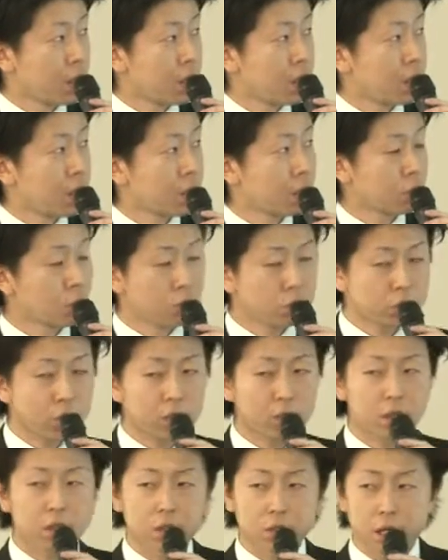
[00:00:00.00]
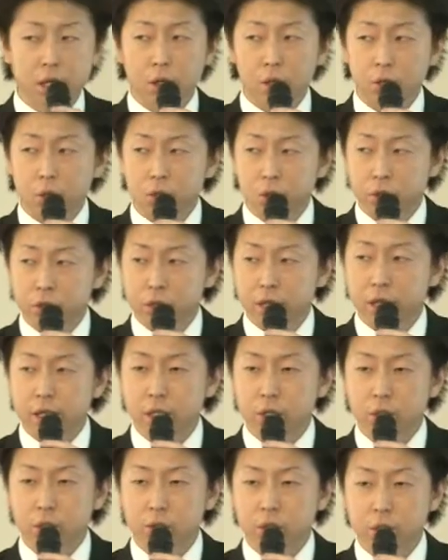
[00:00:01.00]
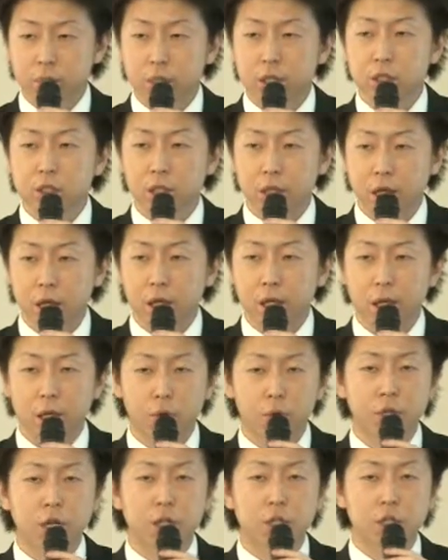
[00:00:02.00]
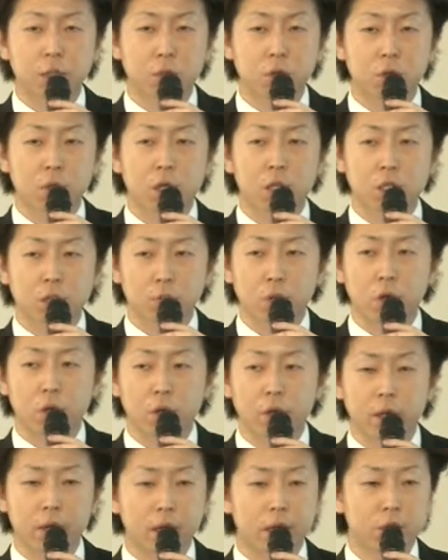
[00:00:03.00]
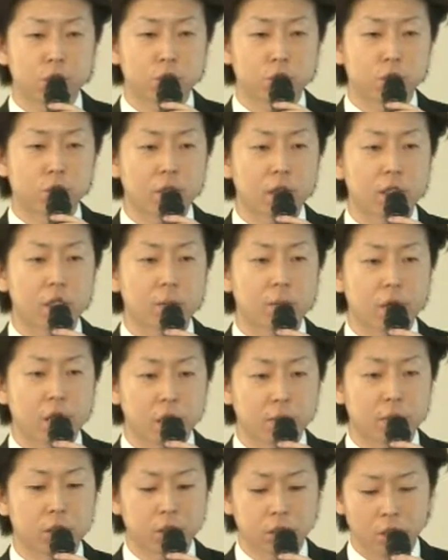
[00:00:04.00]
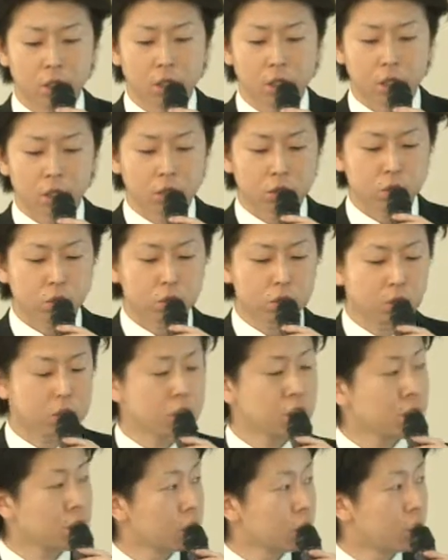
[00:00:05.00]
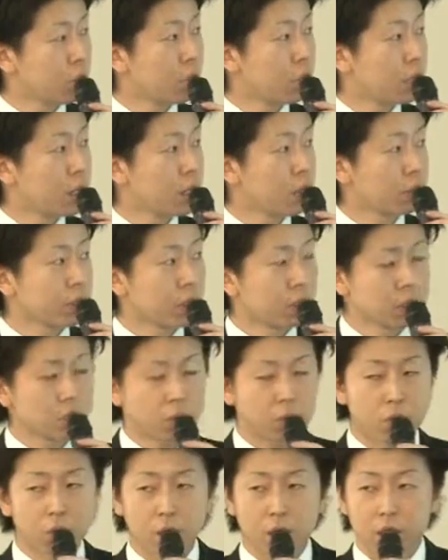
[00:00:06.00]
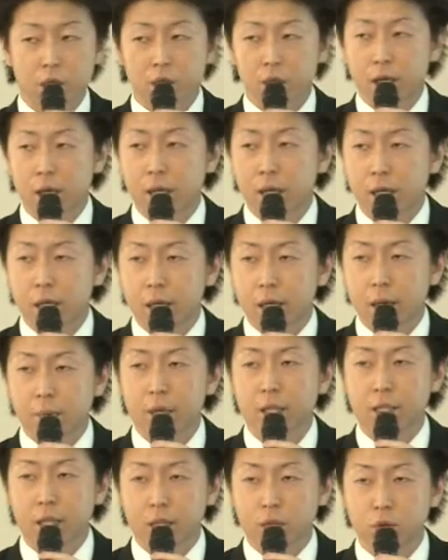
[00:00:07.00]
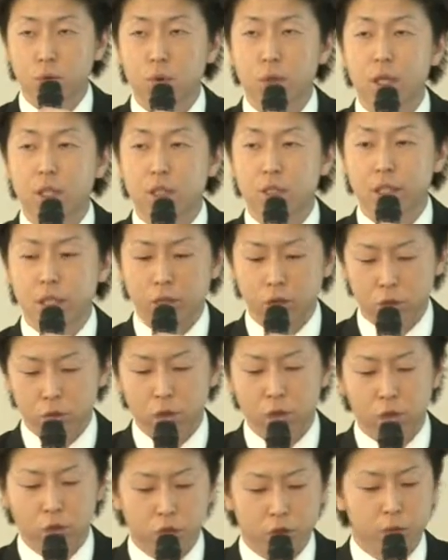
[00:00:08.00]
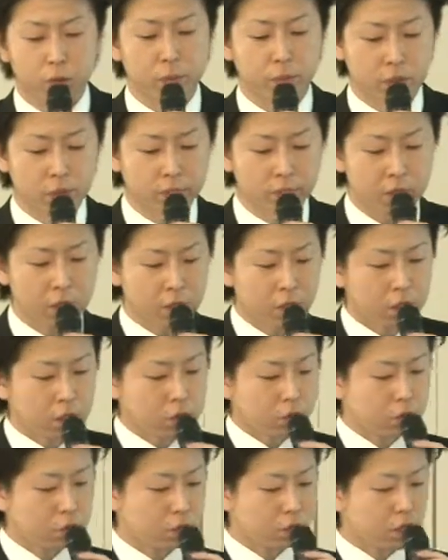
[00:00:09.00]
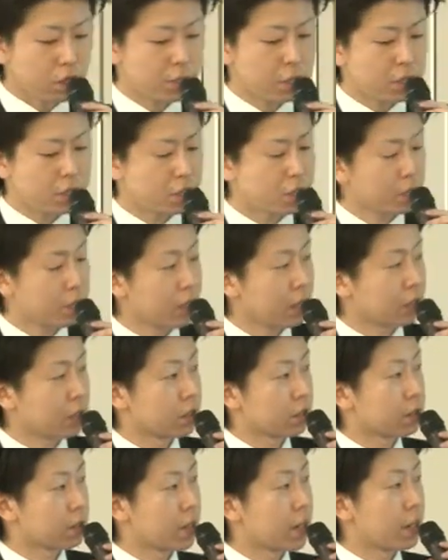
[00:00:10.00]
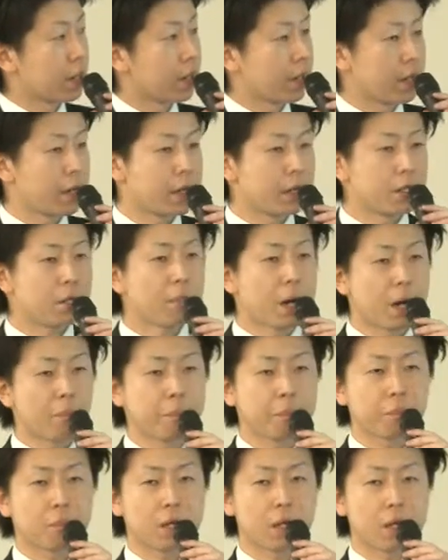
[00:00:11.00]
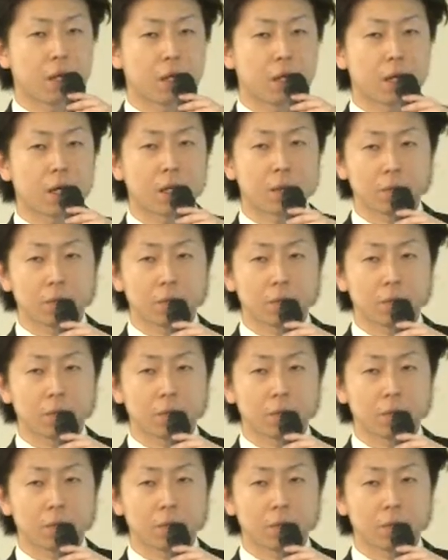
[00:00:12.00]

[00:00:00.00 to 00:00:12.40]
えー、当然ですね、多く採用しましたら、えお客様の数も、え重要になってまいります。その新規の、えお客様の数が、えまた増加しているという部分。そして3つ目がですね、え今、え